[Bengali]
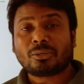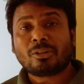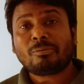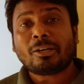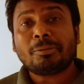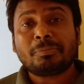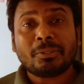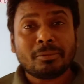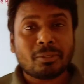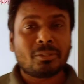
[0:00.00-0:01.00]
জলবায়ু
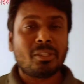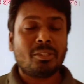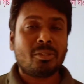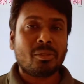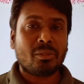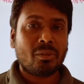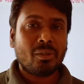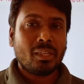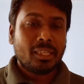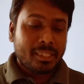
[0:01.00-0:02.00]
পরিবর্তনের জন্য
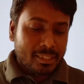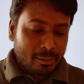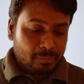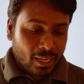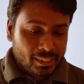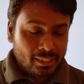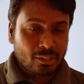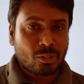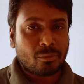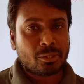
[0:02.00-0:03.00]
যে প্রাকৃতিক
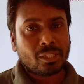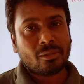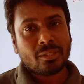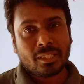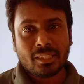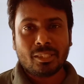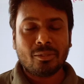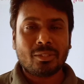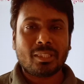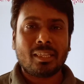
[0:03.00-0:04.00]
সমস্যাগুলো সৃষ্টি
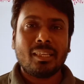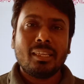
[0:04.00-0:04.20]
হচ্ছে